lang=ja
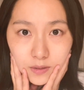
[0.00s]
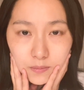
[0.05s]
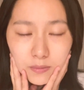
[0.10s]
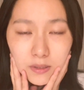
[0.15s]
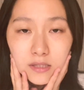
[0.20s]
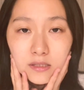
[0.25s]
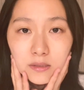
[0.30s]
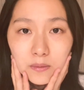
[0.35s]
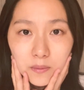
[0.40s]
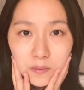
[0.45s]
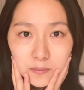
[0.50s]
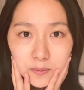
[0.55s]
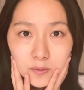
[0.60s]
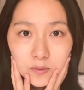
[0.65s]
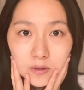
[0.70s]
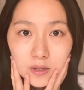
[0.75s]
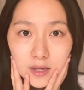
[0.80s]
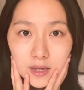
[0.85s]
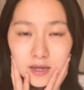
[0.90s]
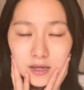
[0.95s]
皆様
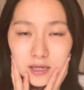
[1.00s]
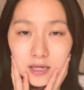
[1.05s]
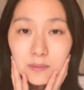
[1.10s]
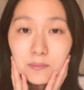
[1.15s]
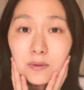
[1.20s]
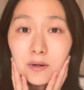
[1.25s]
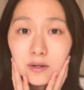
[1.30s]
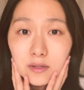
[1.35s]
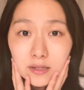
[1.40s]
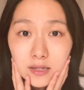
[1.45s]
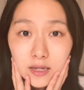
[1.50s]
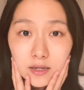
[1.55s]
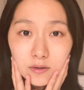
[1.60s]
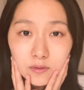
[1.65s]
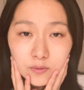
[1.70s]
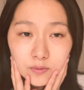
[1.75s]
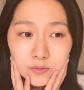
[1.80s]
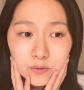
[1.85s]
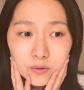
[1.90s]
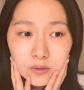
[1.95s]
も今はね
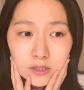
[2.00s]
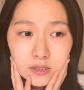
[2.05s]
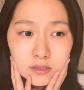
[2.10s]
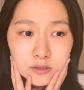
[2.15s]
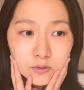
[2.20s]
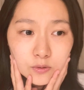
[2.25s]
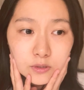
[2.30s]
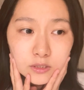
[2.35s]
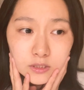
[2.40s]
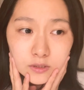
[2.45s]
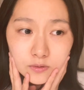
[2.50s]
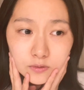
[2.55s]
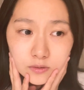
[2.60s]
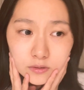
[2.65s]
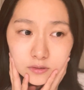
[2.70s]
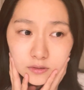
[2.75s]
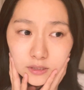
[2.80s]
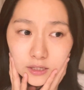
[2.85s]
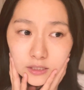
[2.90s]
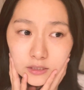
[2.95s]
本当に少しの
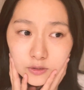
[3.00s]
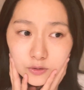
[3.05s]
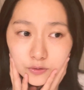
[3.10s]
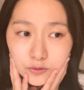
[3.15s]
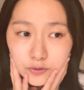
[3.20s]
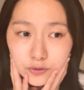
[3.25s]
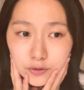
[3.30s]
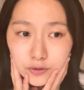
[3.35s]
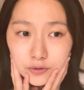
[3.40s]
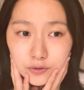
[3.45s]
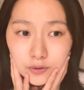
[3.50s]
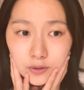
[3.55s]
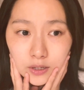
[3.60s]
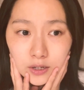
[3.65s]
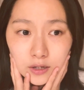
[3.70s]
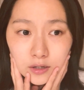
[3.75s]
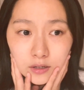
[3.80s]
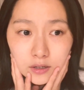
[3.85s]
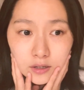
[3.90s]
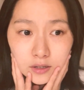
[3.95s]
体調不良
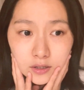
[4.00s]
が